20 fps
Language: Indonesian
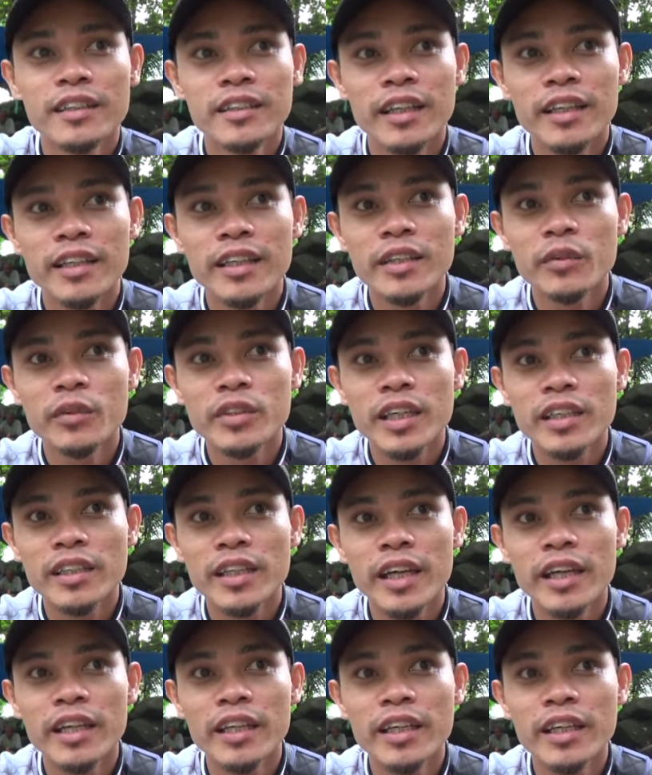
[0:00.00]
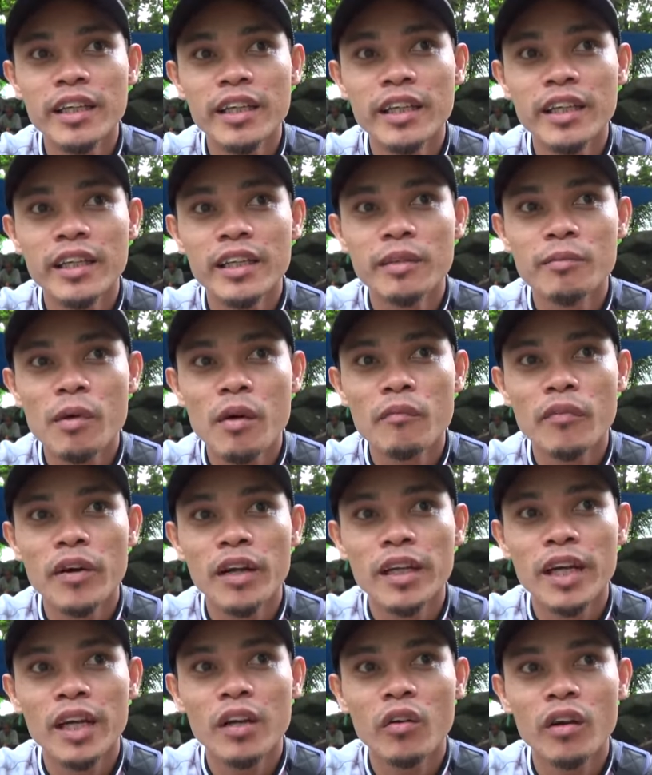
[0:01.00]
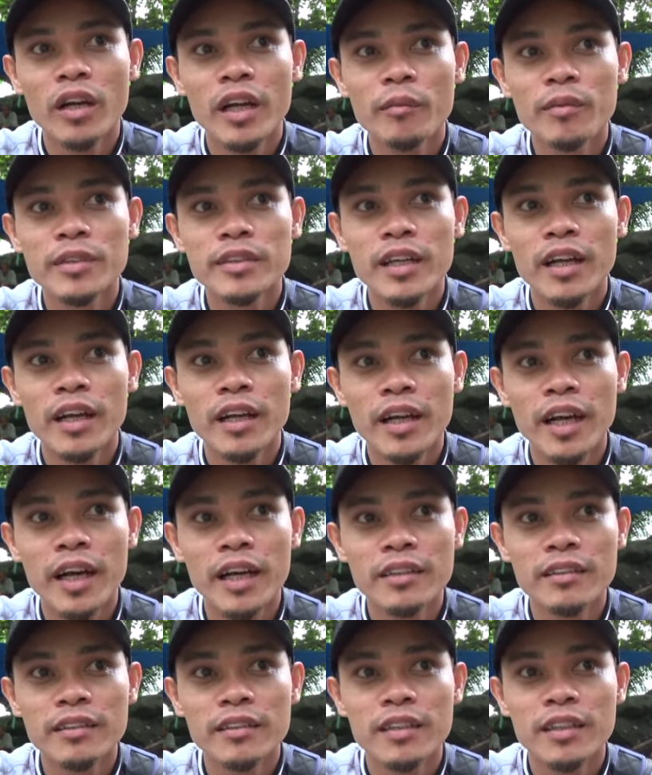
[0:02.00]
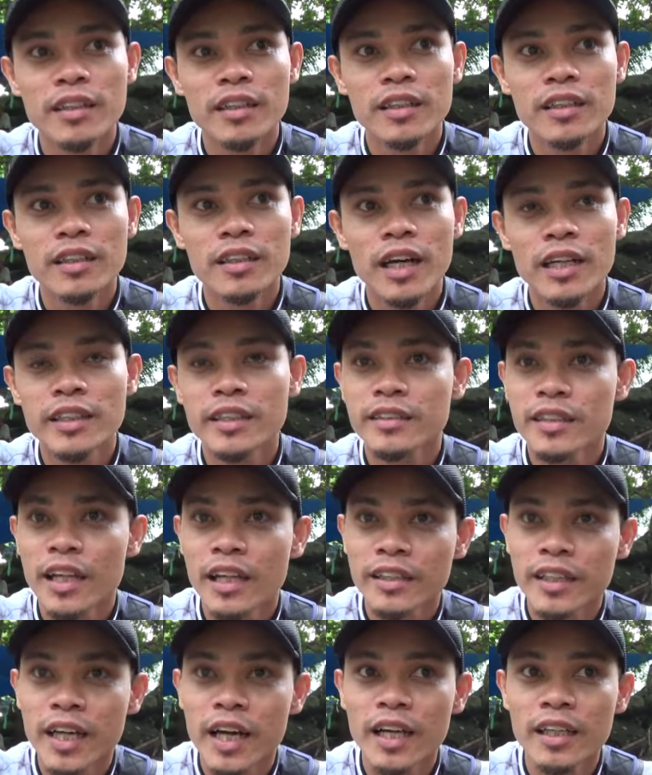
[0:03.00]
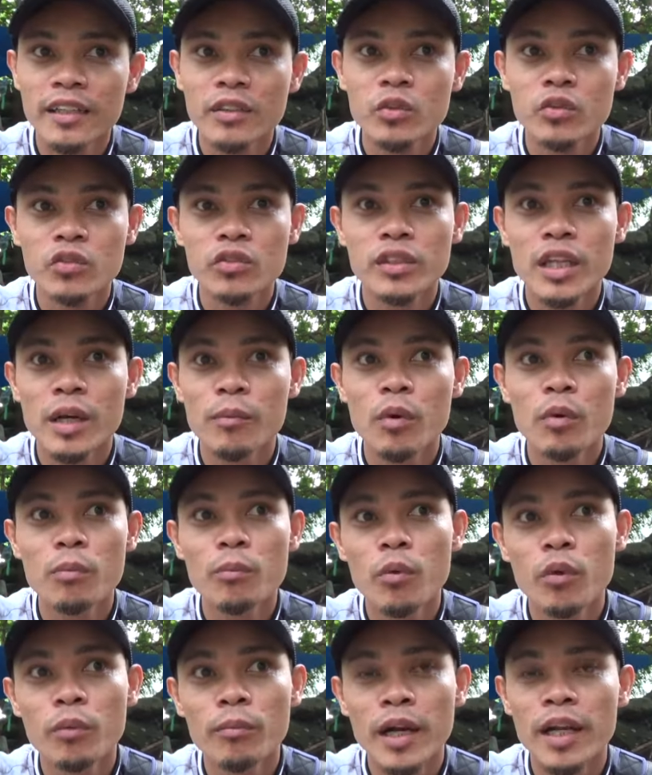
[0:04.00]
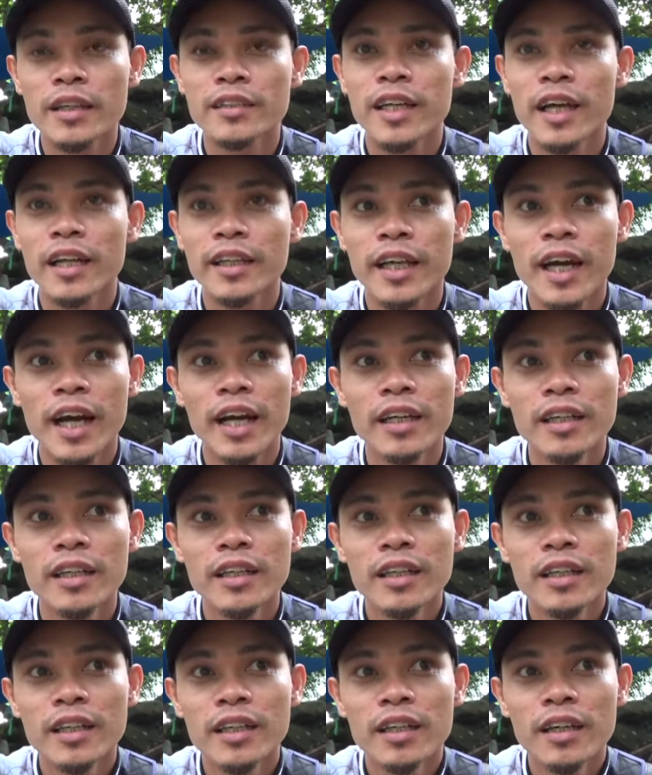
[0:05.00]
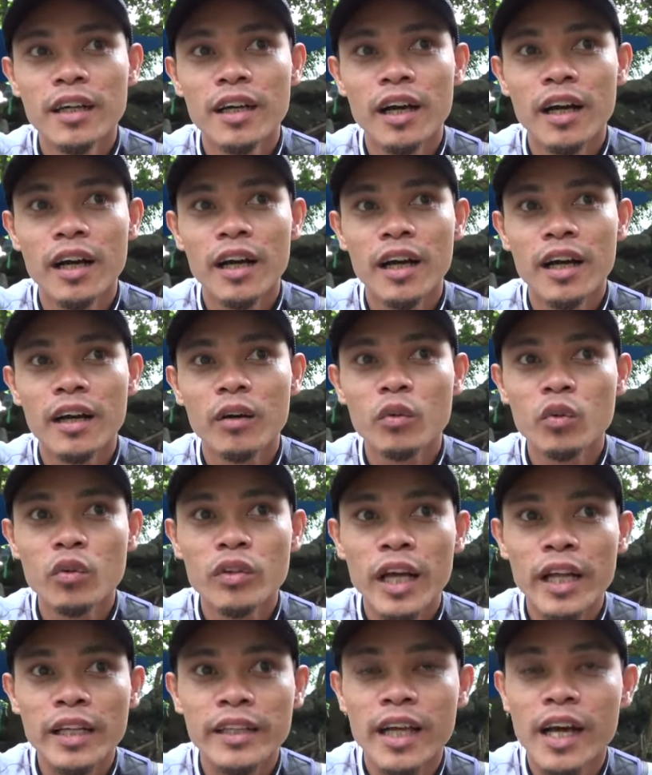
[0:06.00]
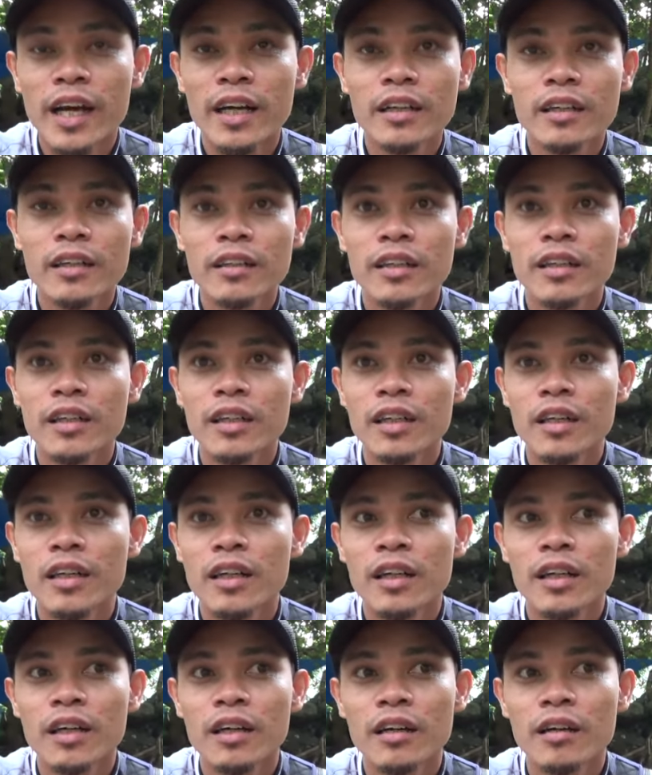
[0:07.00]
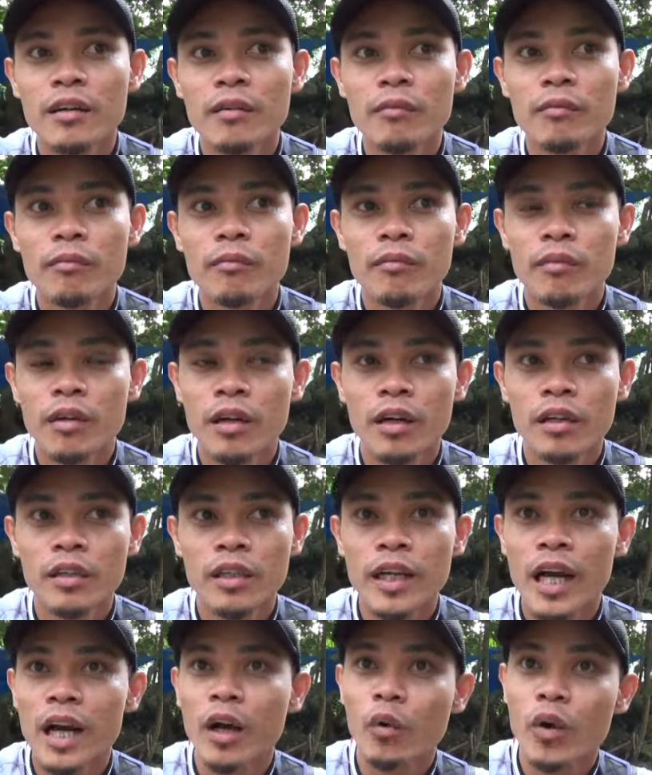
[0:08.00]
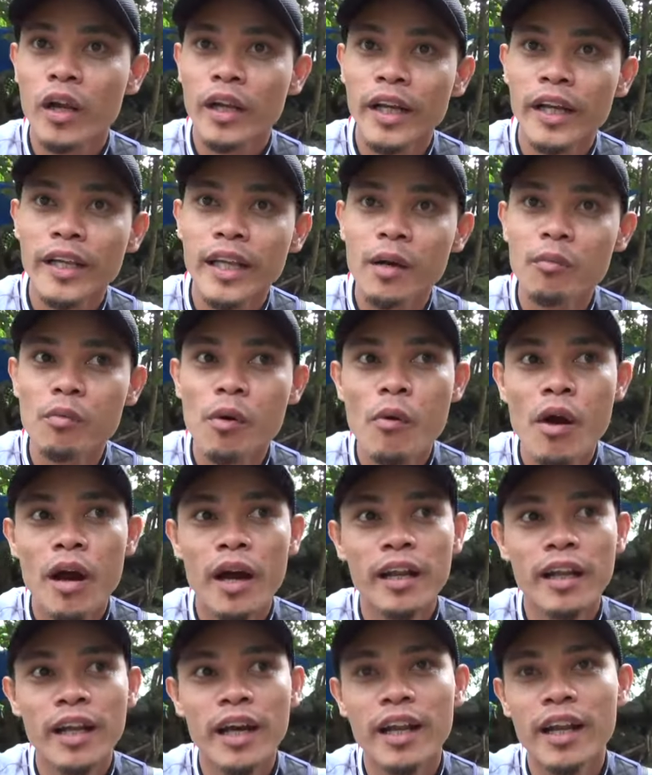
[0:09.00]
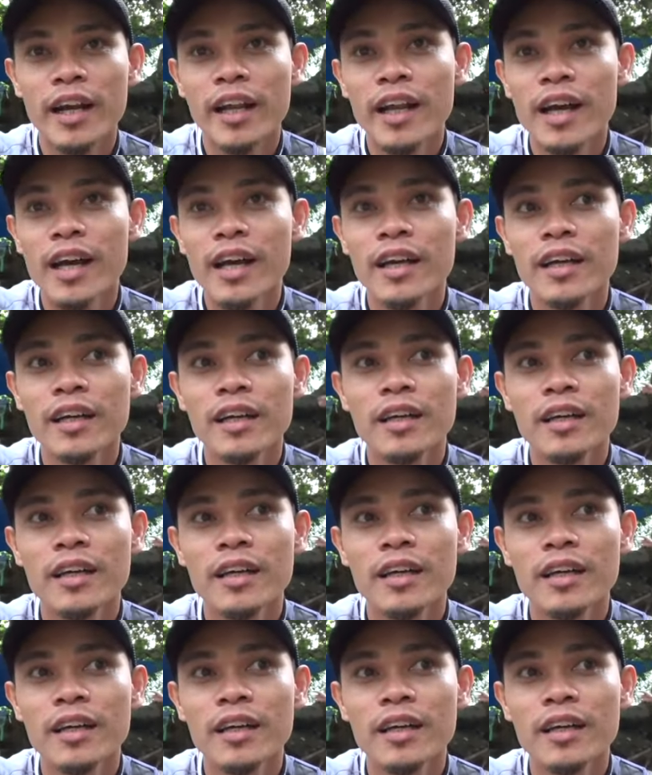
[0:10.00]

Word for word: Jadi wisata ini dimanfaatkan oleh masyarakat uh, Aceh Selatan, khususnya maupun Barat Selatan, uh, untuk datang uh, dengan keluarganya membawa anak-anak,